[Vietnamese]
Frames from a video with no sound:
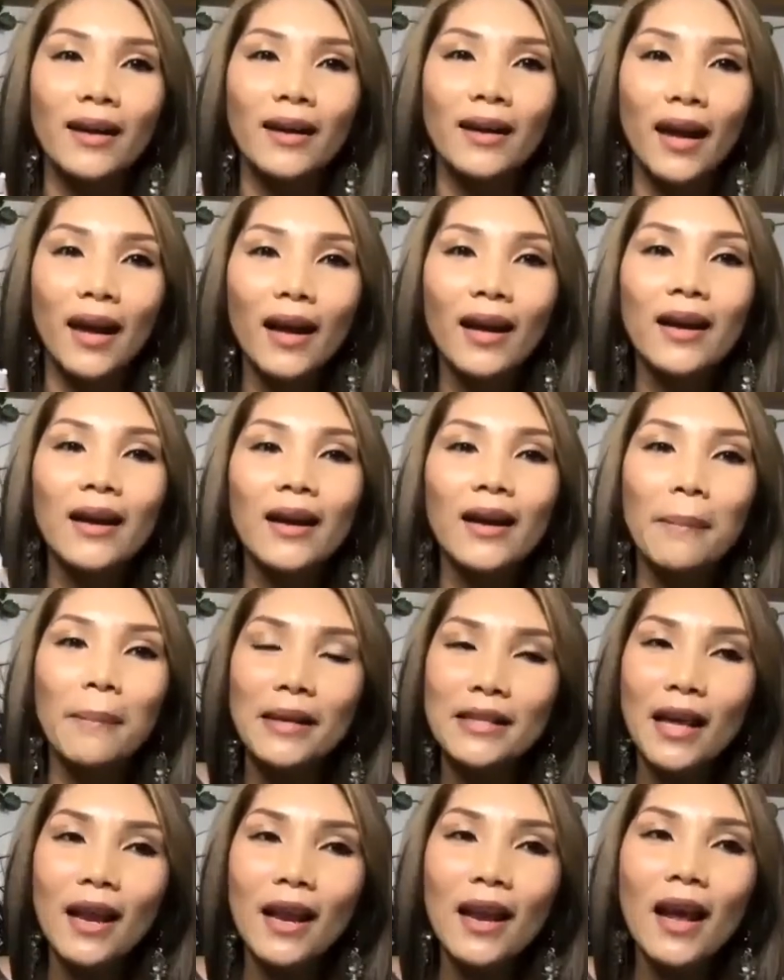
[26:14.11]
ha mình
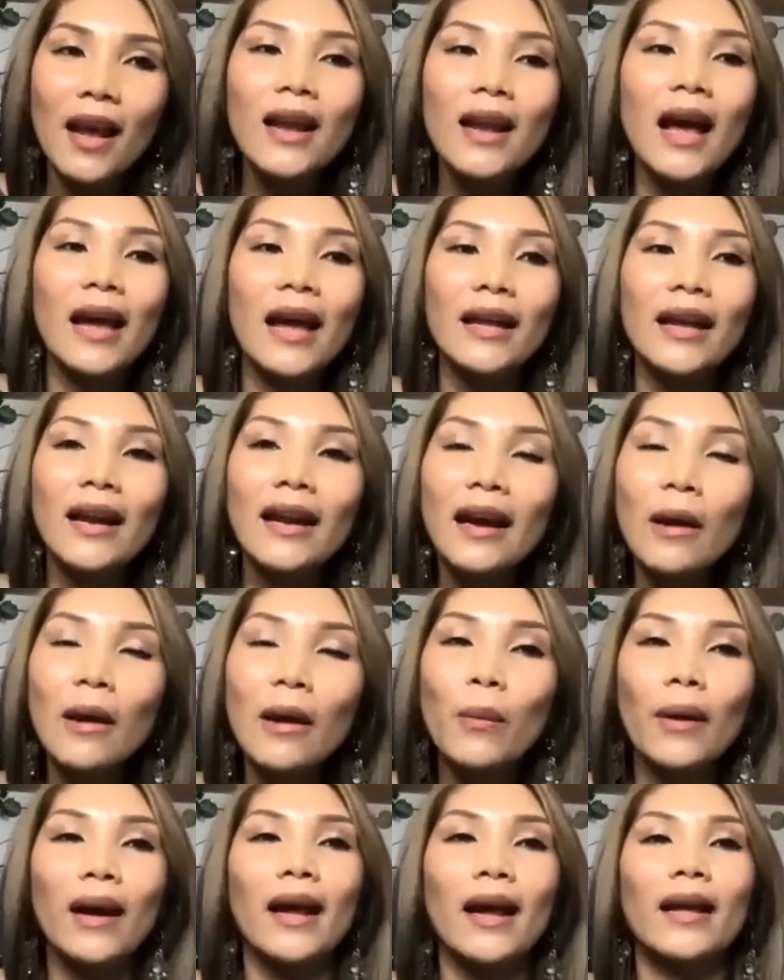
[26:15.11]
sẽ lấy lại cái góc
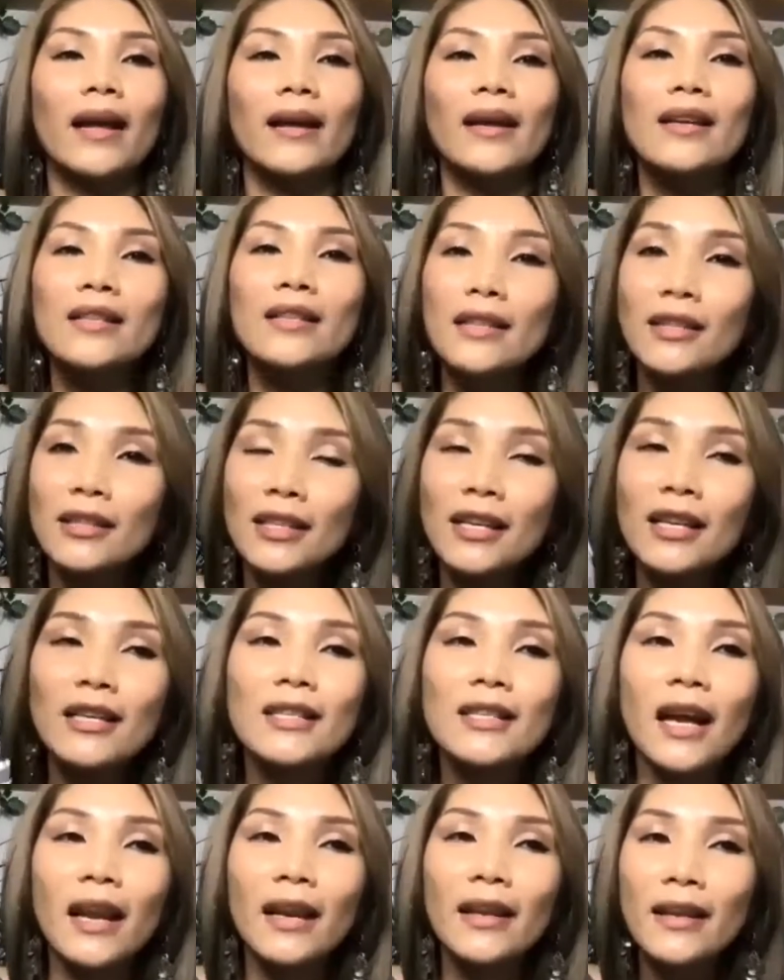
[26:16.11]
cạnh cái sự
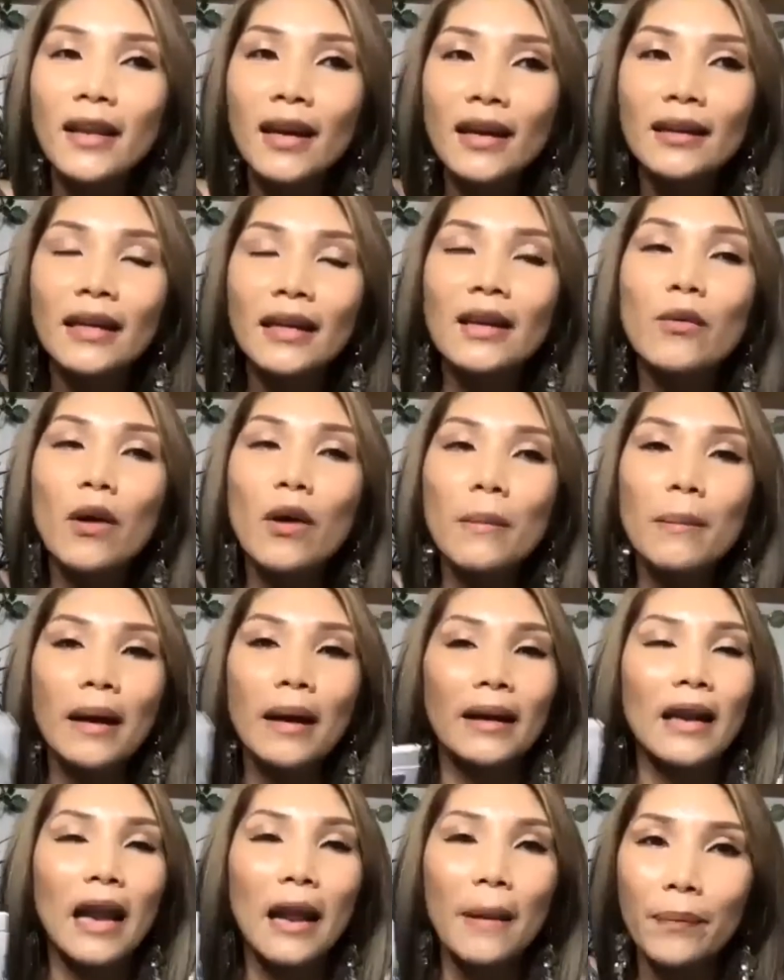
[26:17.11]
xinh xắn nhất cái khuôn
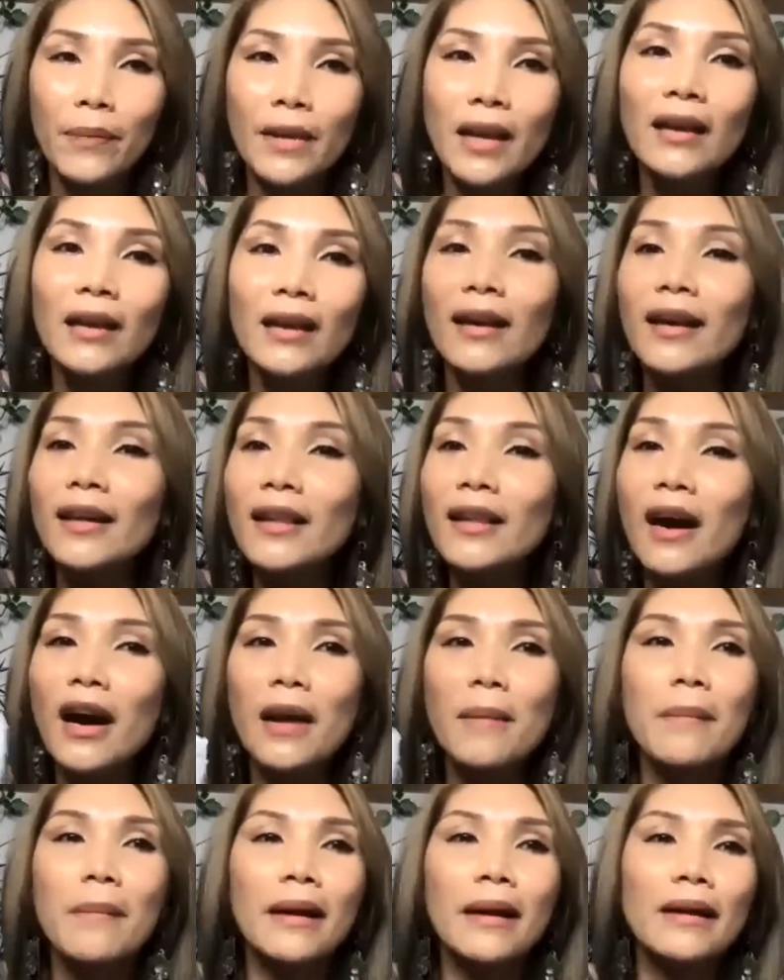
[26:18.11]
mặt đẹp nhất ở cái
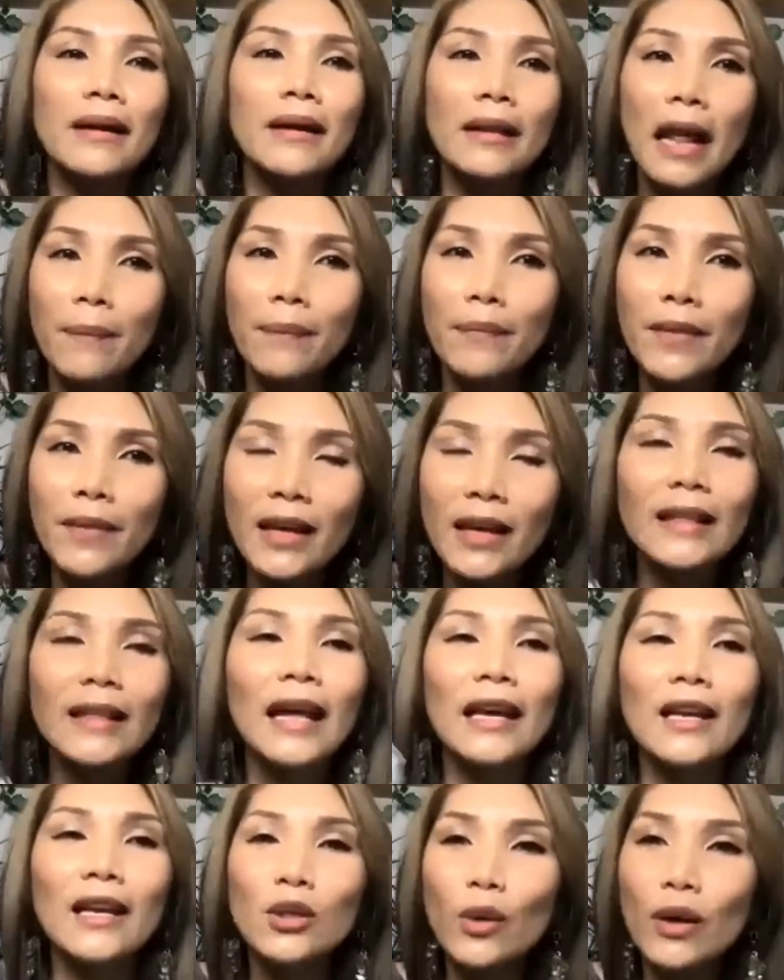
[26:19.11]
thời mặt đẹp nhất
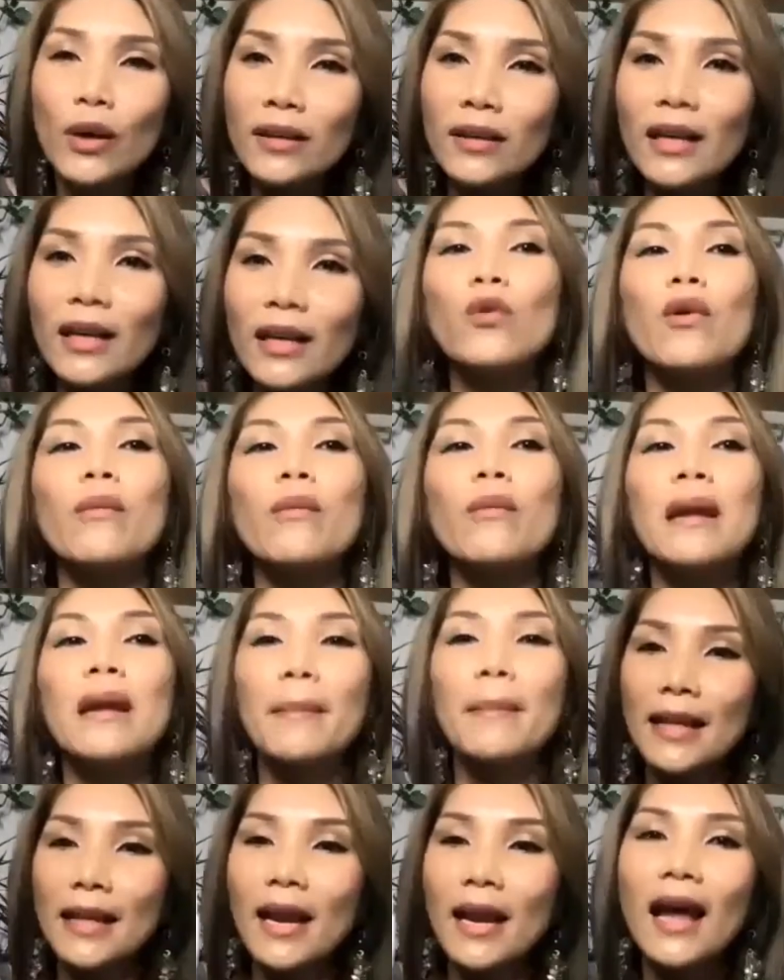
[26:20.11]
thanh xuân nhất của mình
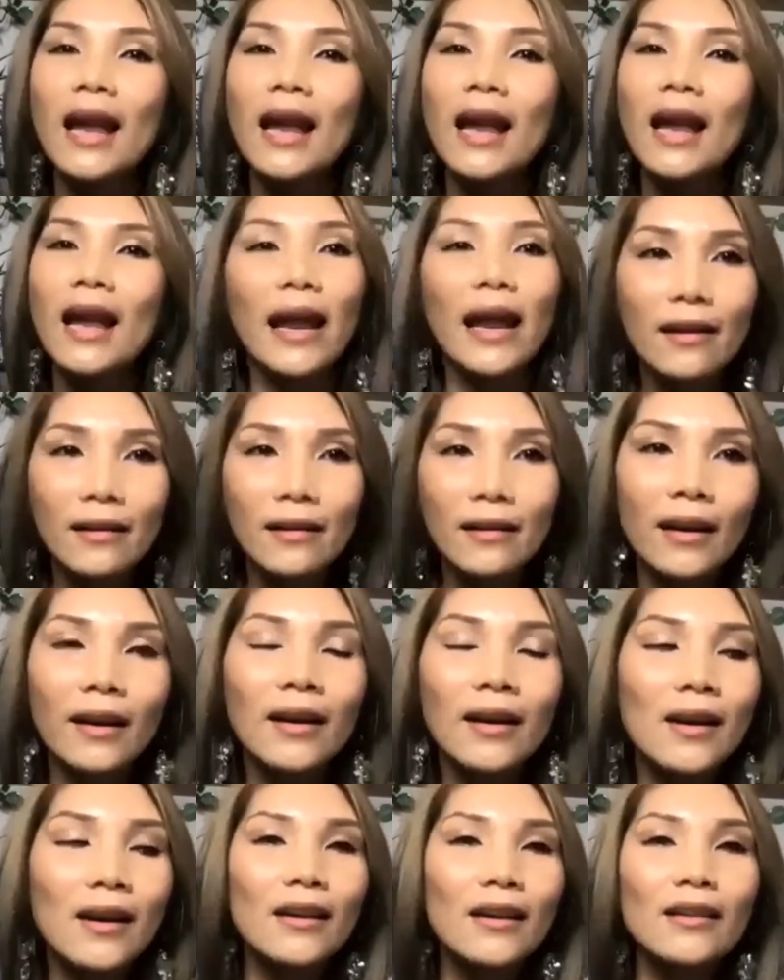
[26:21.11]
mình sẽ lấy lại được
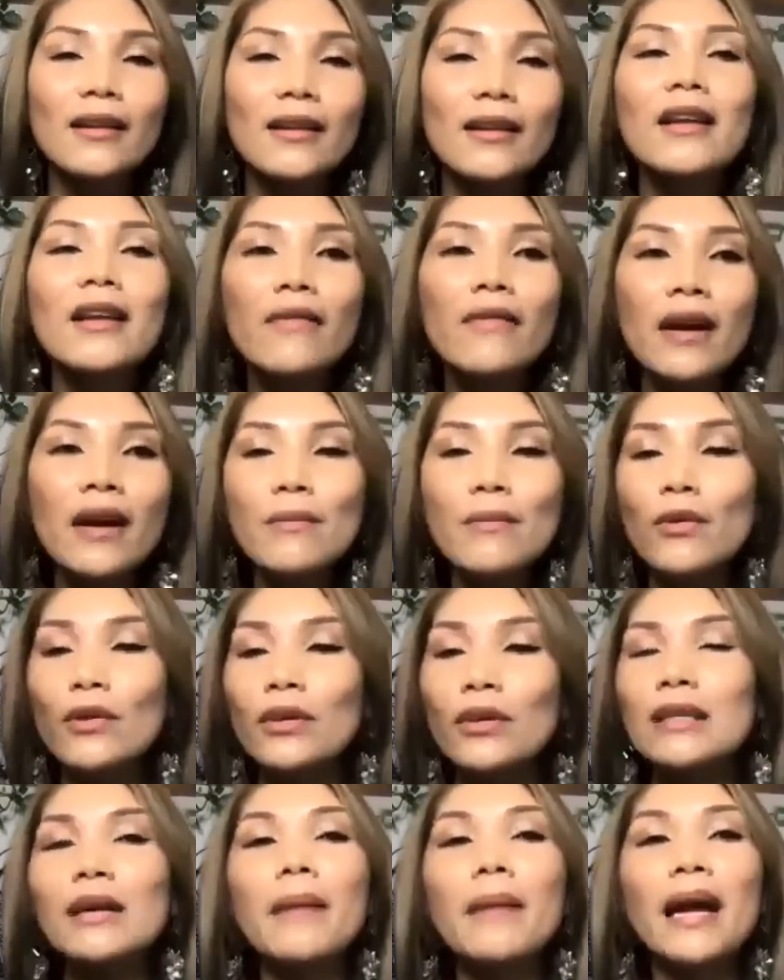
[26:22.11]
cho nên với
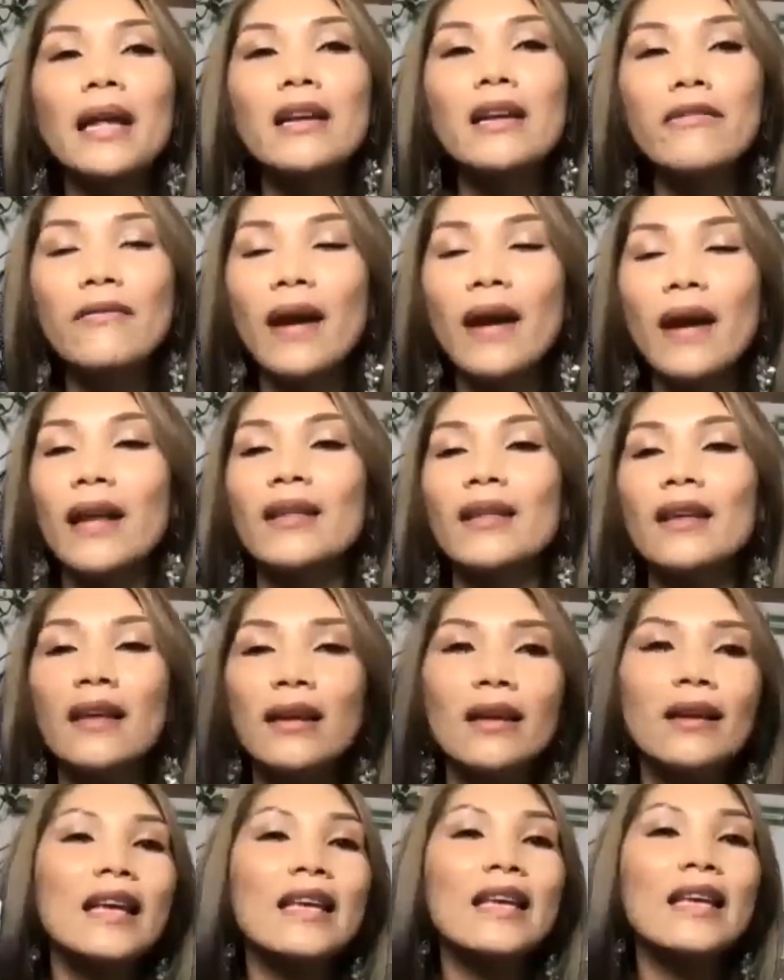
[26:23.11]
một chiếc máy như vậy
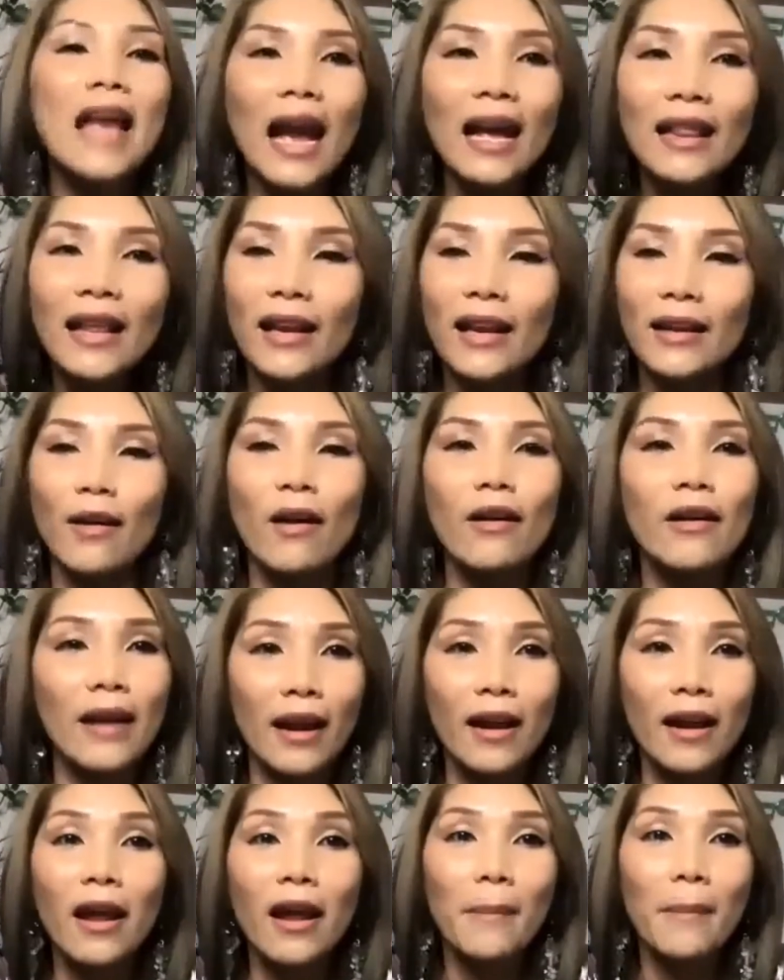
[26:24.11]
thì cái giá thành đó
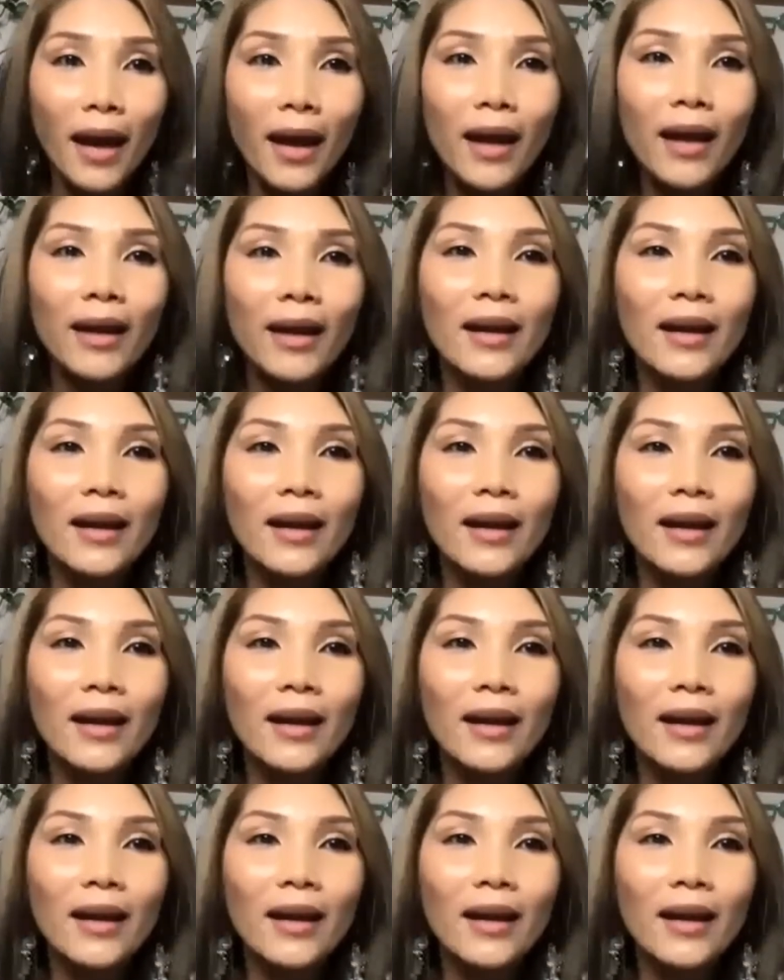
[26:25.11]
rẻ hay mắc